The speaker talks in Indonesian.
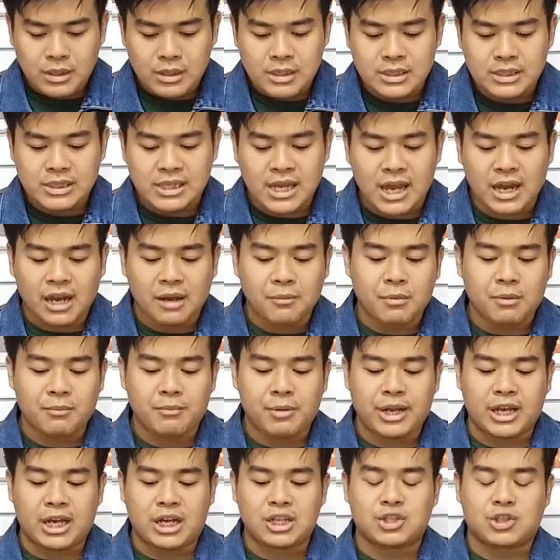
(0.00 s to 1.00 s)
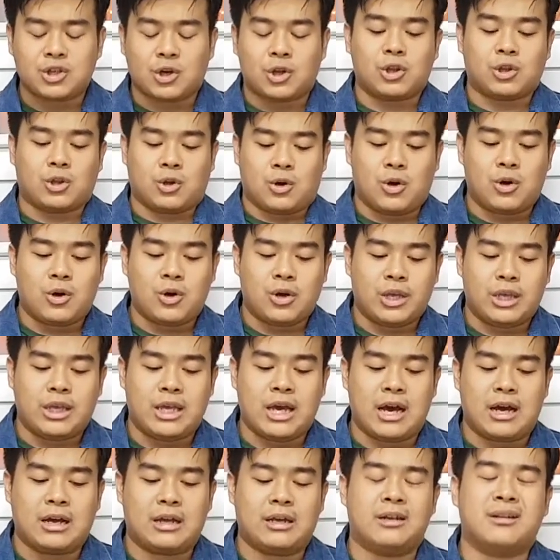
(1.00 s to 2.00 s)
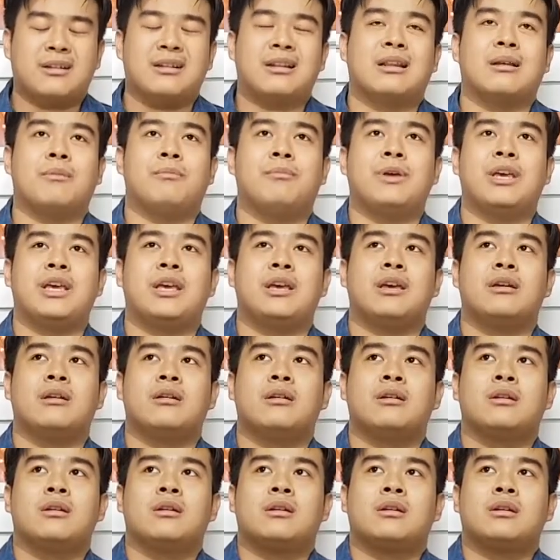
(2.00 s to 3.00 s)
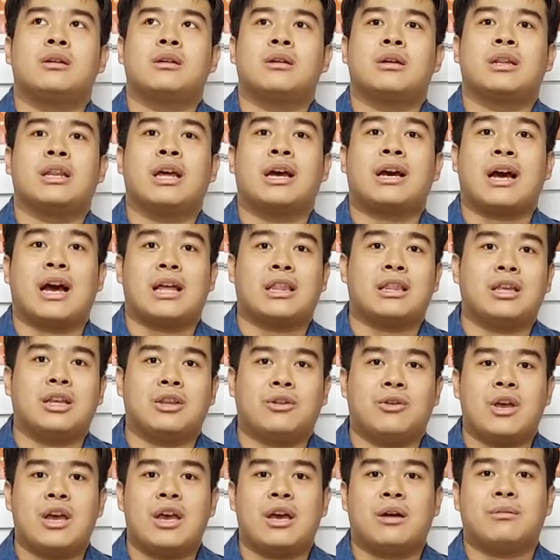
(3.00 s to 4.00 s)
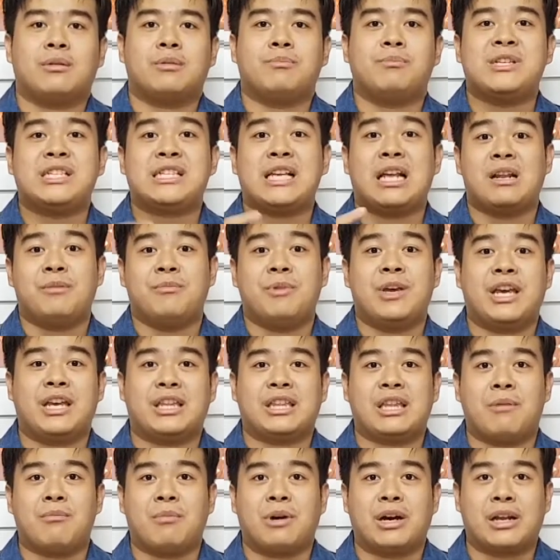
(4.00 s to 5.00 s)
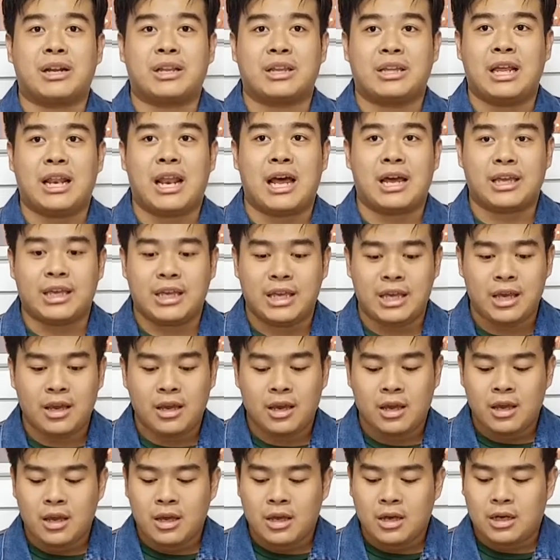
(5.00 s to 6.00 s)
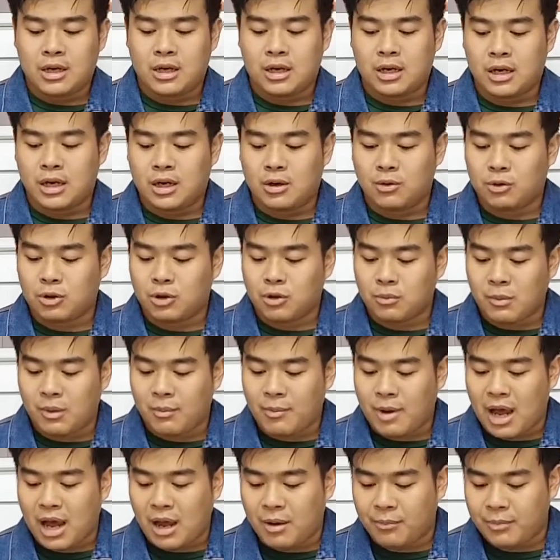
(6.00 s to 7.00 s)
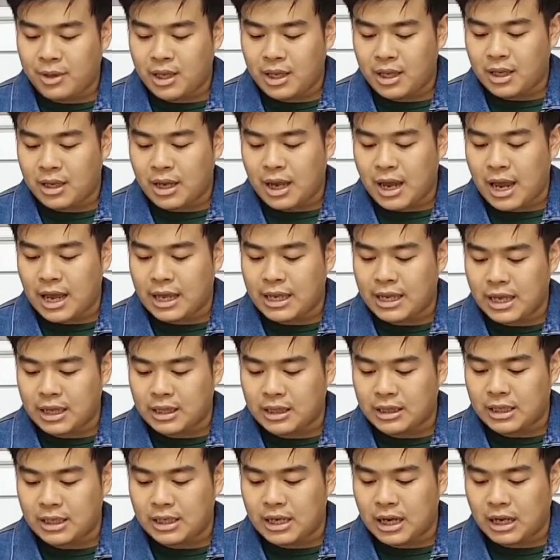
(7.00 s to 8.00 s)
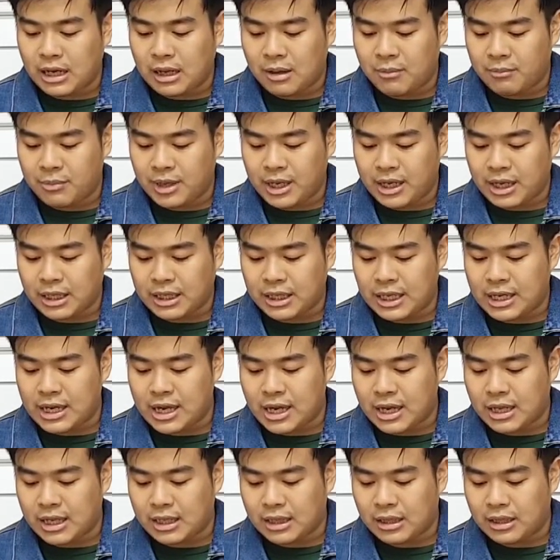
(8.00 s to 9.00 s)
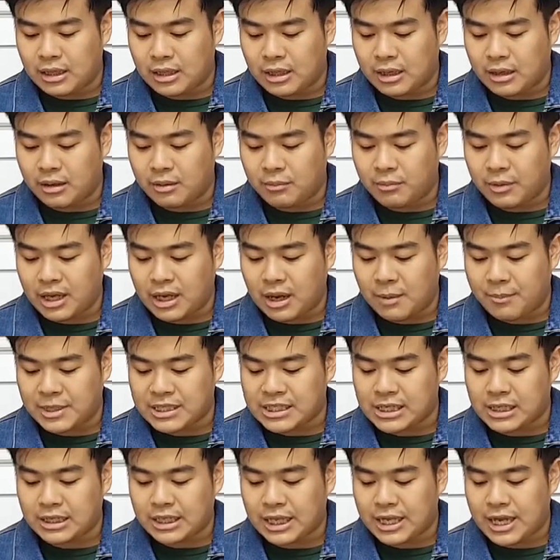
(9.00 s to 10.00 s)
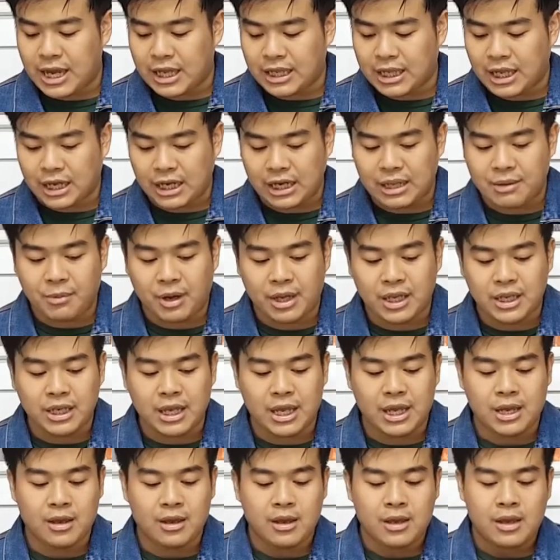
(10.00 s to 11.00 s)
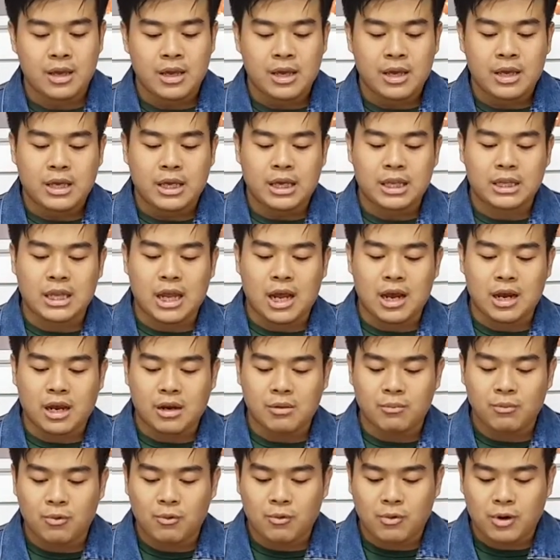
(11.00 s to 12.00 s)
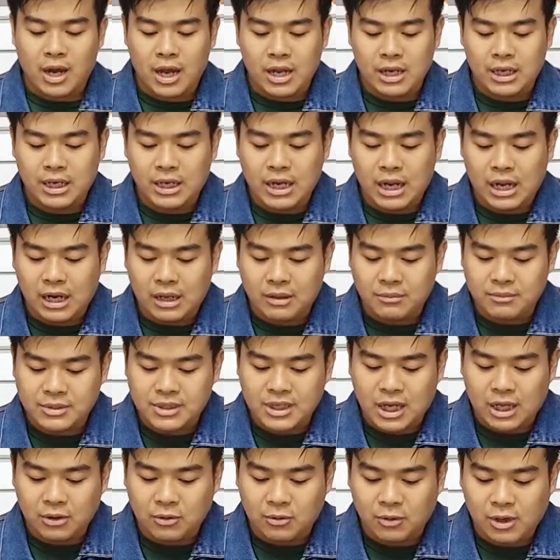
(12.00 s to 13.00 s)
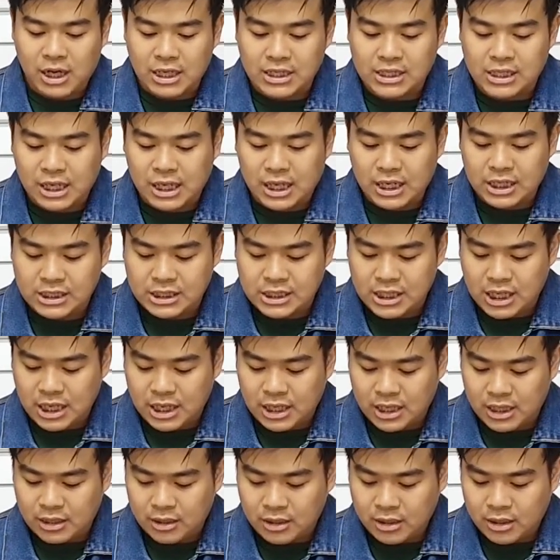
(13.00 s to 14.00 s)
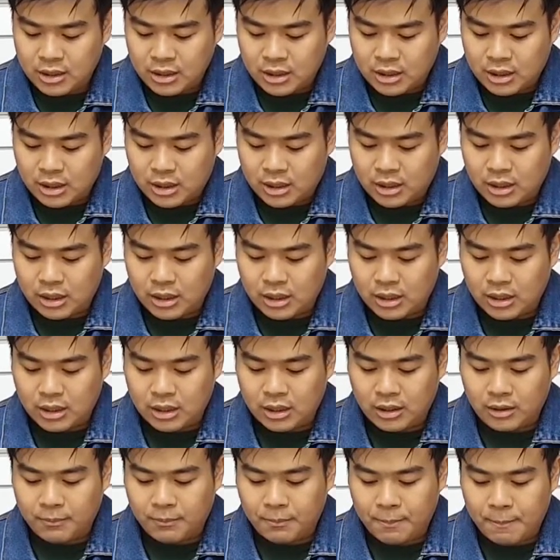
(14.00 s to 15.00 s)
saya akan memberikan contoh yang lebih dekat gitu ya, yang bisa lebih kita mengerti lagi uh, untuk memahami ayat di dalam Mika 3 ayat uh, Mika pasal 3 ayat yang kelima ini. Kita akan buka di dalam satu raja-raja uh,